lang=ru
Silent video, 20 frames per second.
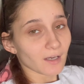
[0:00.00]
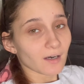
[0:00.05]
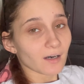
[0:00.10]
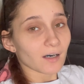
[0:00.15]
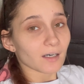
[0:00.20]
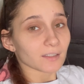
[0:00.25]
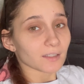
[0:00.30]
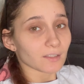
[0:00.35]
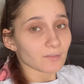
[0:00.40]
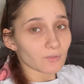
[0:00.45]

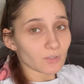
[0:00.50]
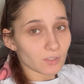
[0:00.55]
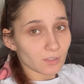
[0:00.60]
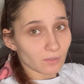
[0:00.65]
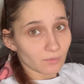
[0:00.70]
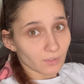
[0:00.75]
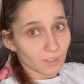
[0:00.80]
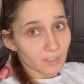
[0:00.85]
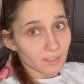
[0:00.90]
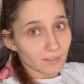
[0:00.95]
от того, что
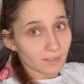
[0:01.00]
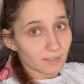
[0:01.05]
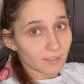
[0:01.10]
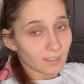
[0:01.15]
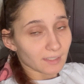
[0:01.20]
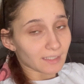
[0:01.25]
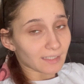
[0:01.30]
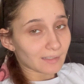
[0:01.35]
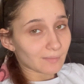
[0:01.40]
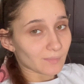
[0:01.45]
он родился
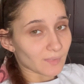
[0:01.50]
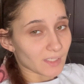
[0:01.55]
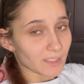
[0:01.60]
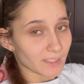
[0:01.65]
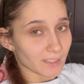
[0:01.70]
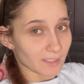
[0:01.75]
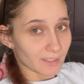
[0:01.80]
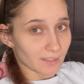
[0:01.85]
на месяц